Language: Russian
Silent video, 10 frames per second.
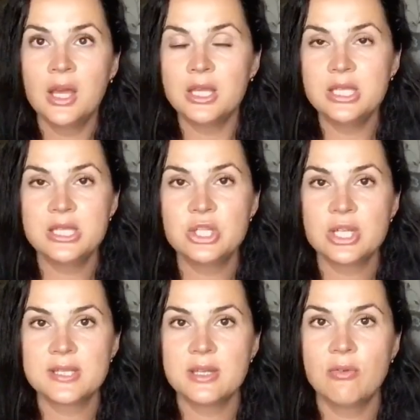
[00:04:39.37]
И
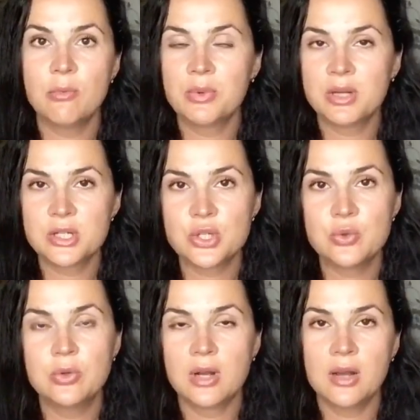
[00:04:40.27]
сейчас я вам
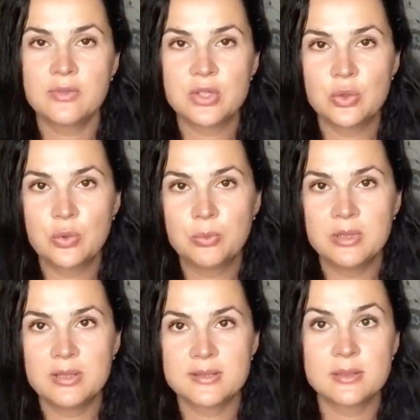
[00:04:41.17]
покажу, как все
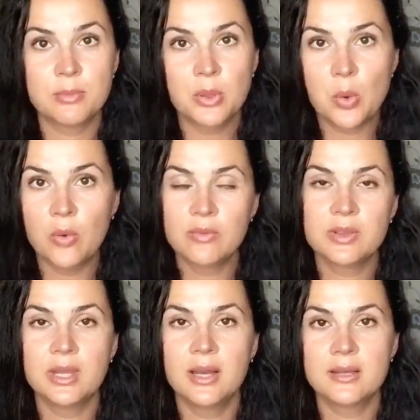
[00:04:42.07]
было
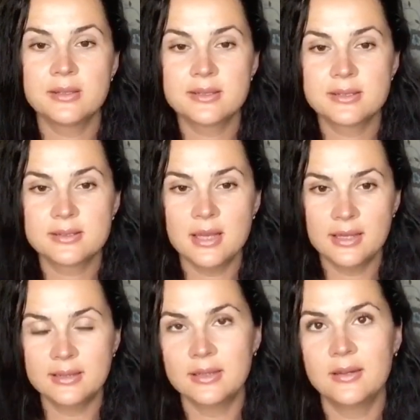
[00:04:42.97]
запаковано с
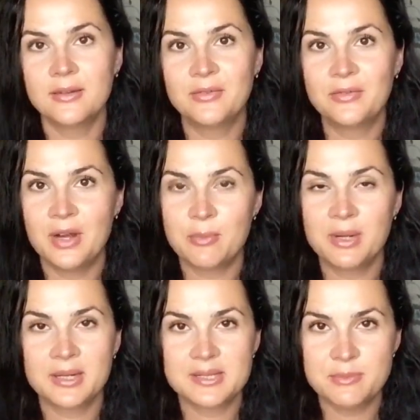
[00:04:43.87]
сайта
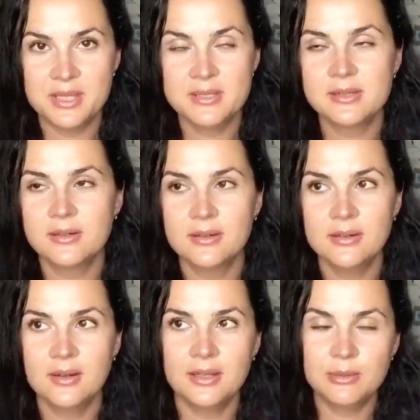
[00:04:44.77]

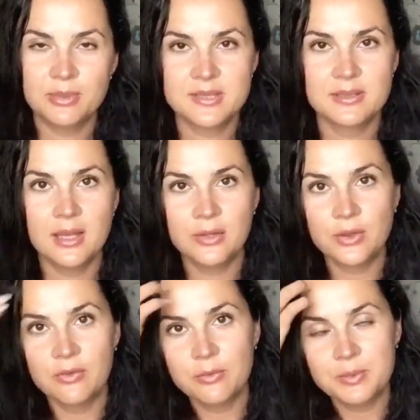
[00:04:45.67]
Фармакосметика. Они присылают
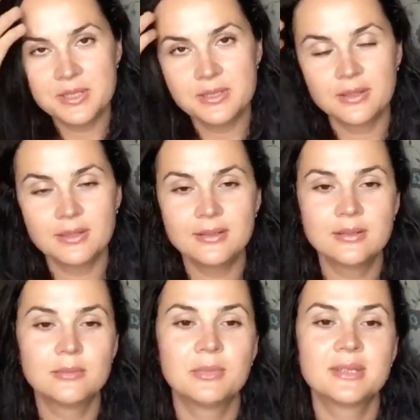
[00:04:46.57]
нам в Питер из
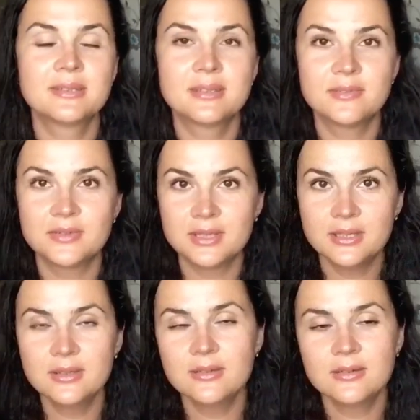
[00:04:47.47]

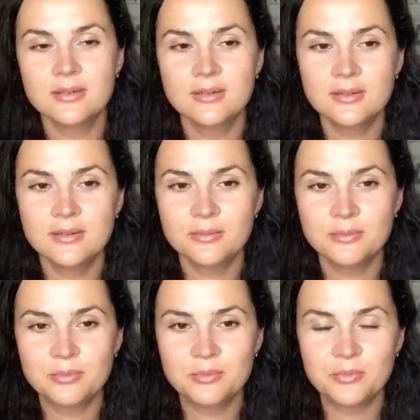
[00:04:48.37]
Москвы.
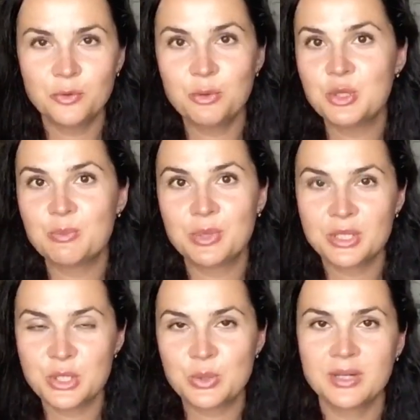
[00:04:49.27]
В общем,
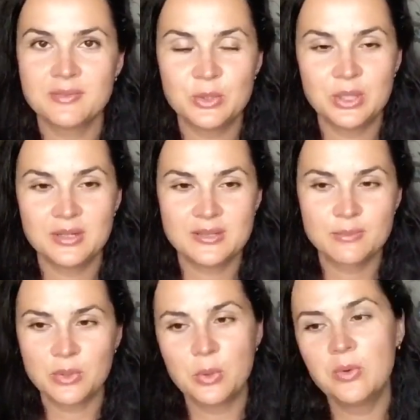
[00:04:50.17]
покажу, как все я
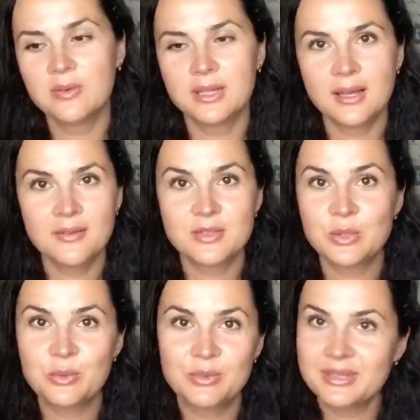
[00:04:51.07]
распаковывала и как
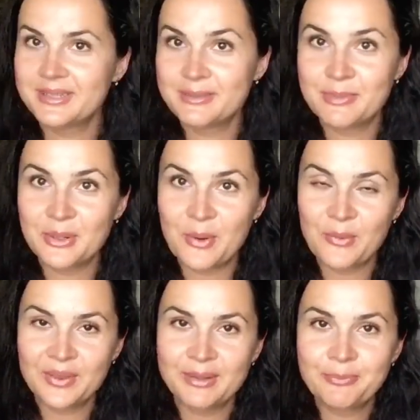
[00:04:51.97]
все было
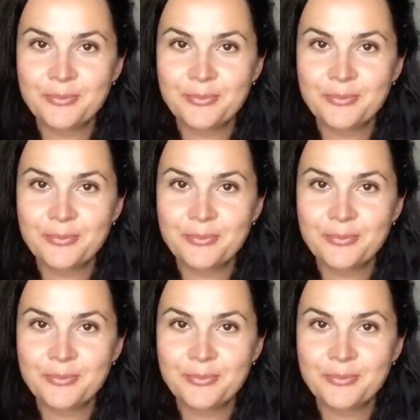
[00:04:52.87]
запаковано.